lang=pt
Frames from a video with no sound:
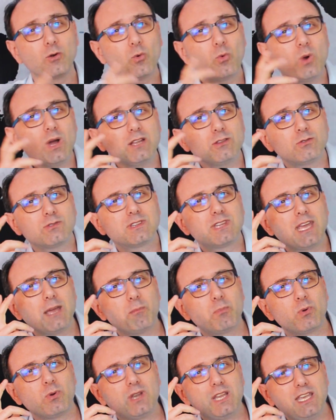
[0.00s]
Quanto
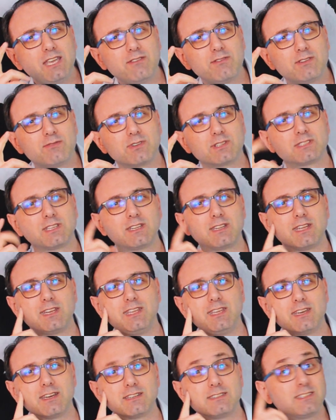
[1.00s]
tempo livre você
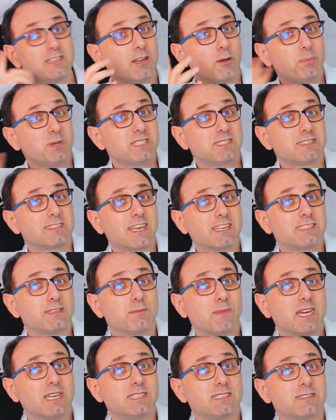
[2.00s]
teria se não precisasse
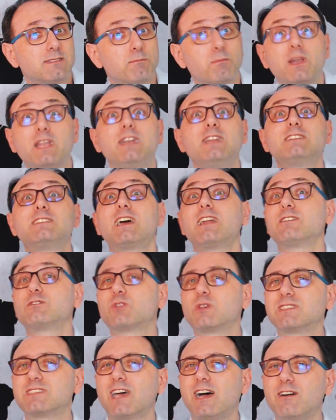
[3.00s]
mais planejar as
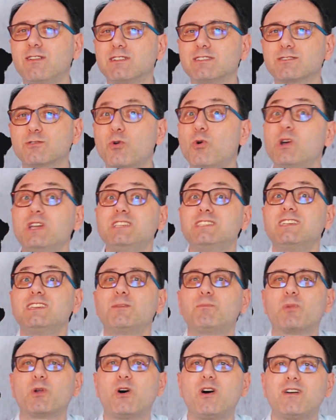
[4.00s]
suas aulas,
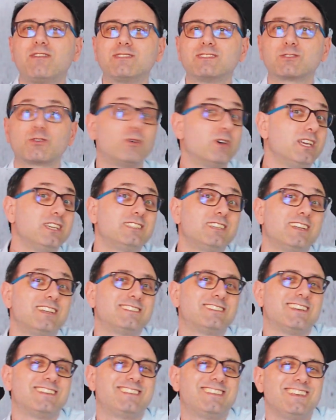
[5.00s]
corrigir provas, corrigir
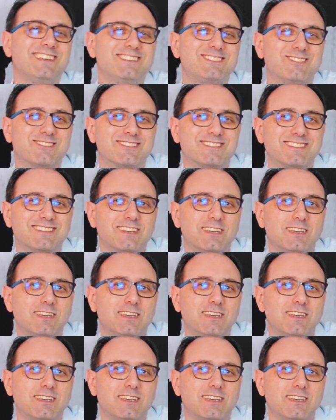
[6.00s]
exercícios?